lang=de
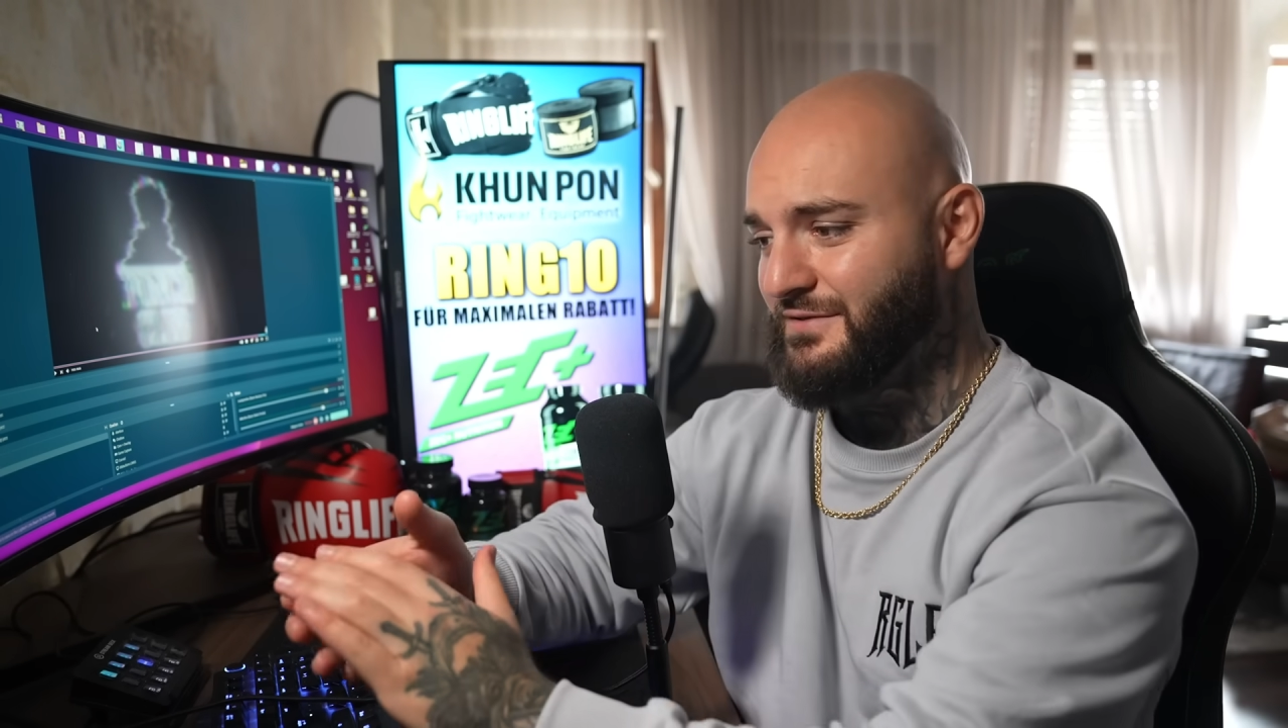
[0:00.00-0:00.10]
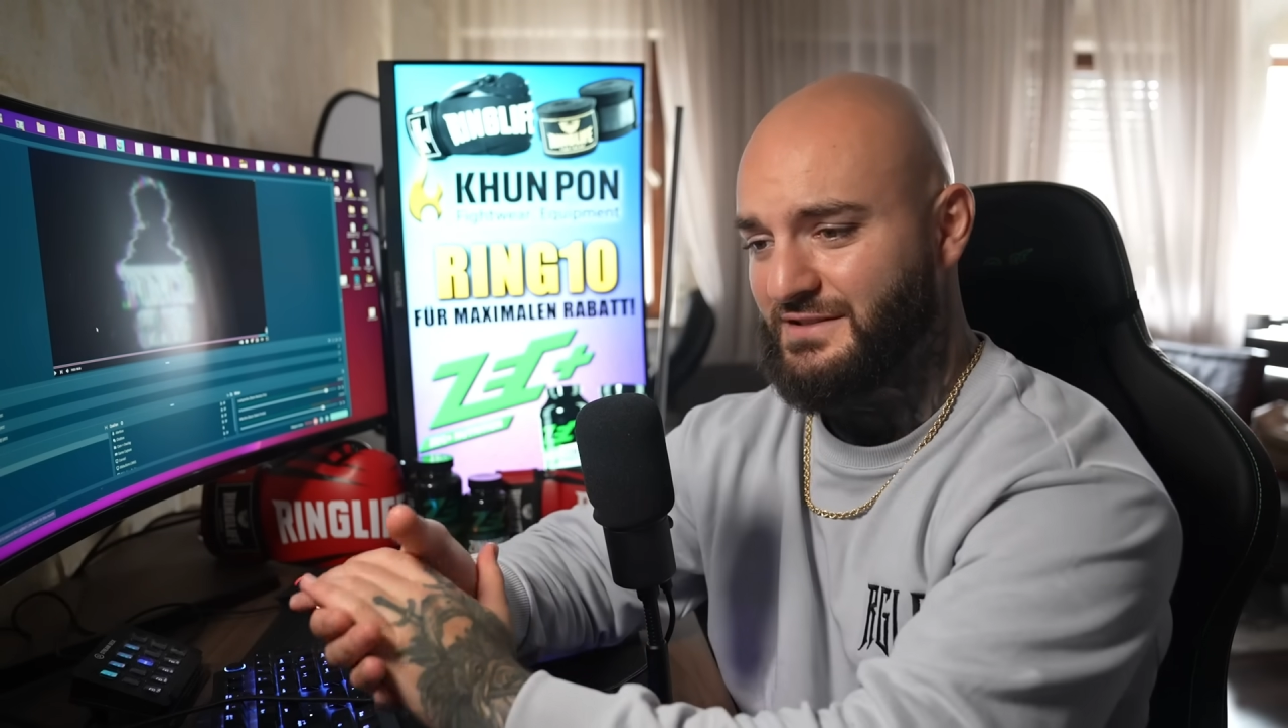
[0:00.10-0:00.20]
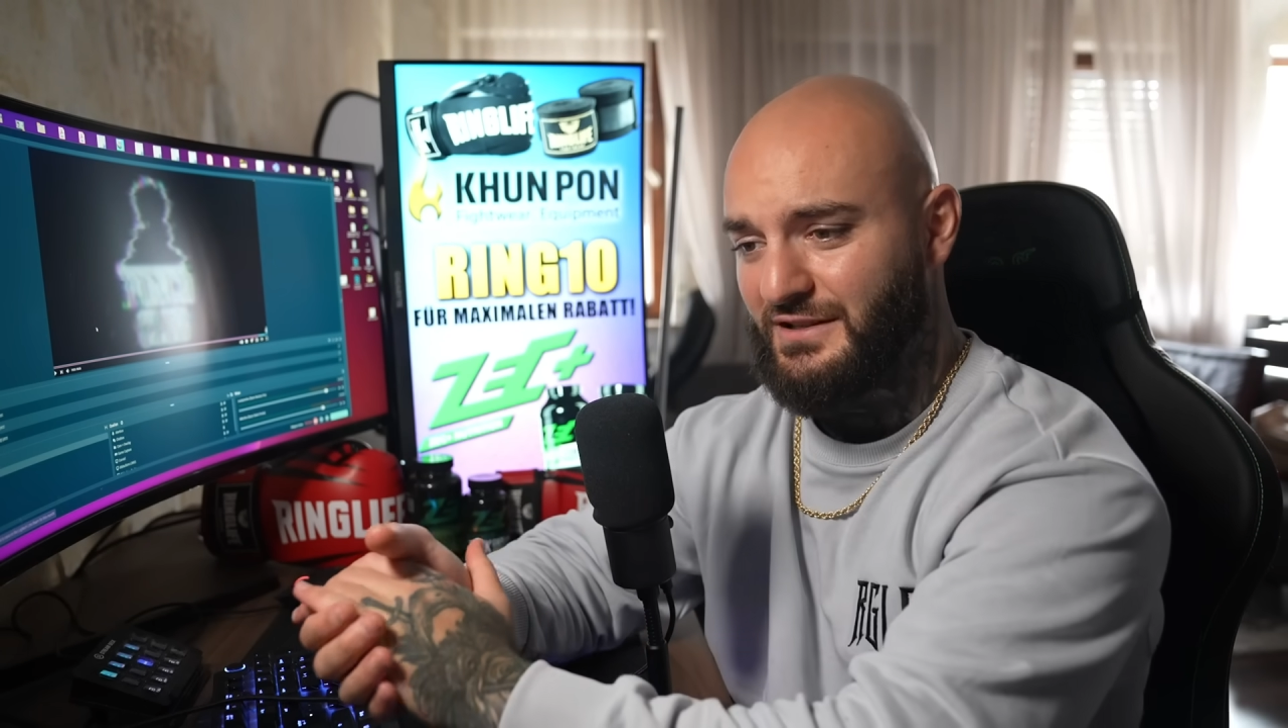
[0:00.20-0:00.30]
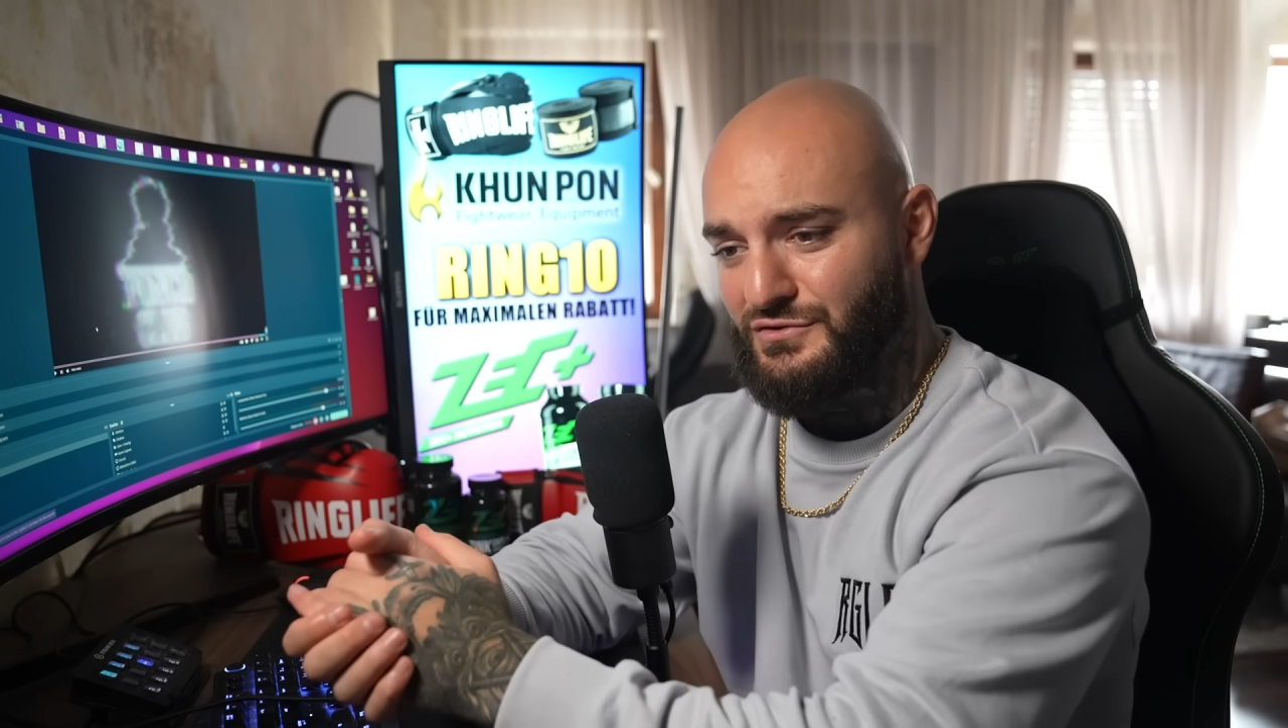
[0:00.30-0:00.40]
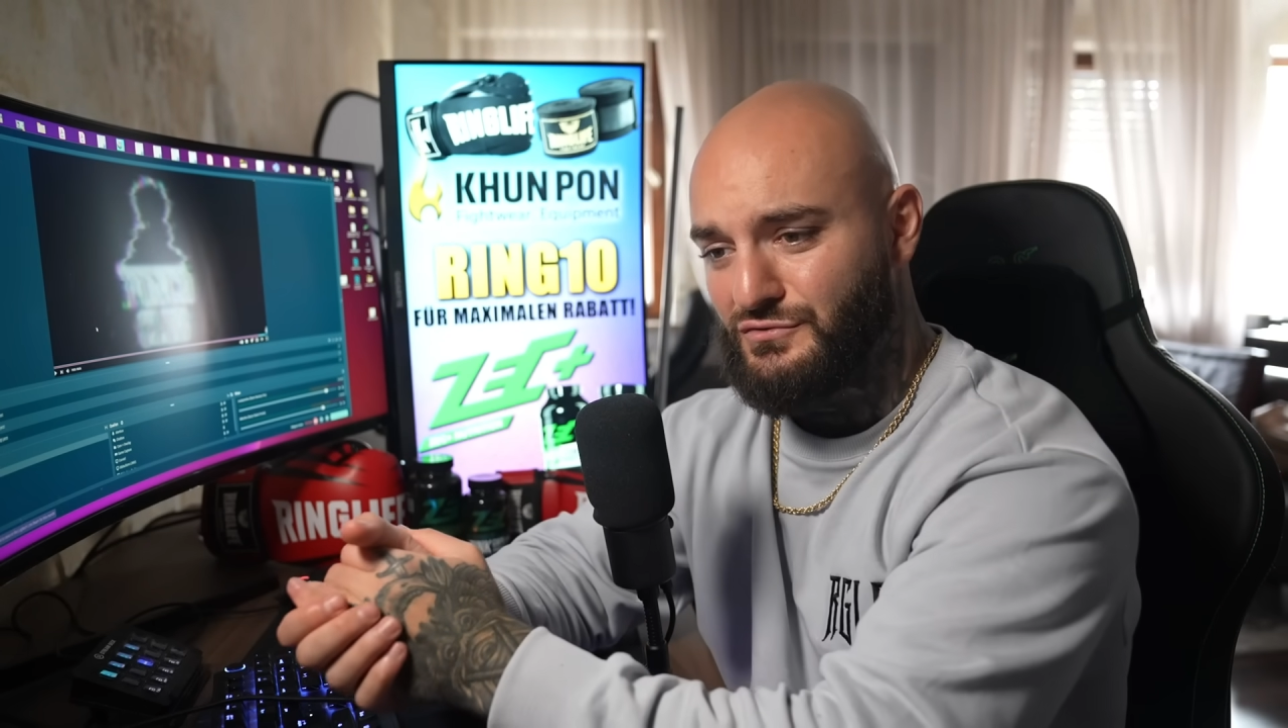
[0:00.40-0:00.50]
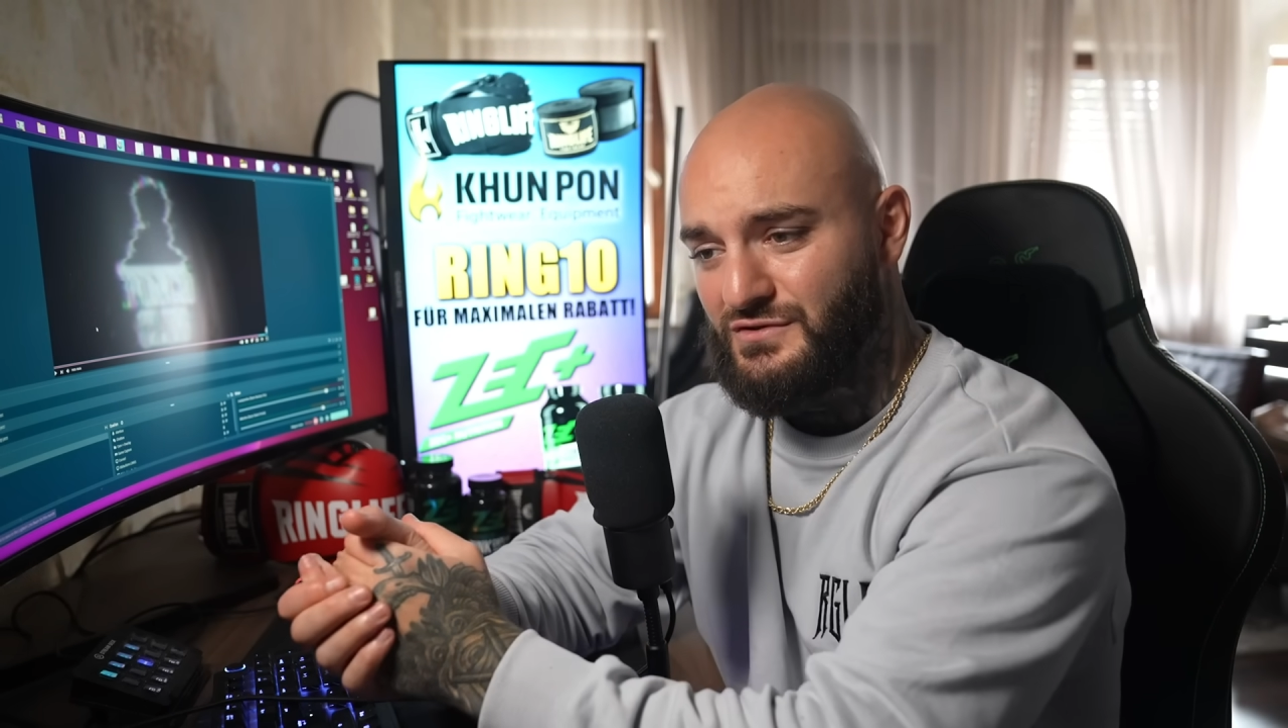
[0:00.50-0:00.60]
was ihr dazu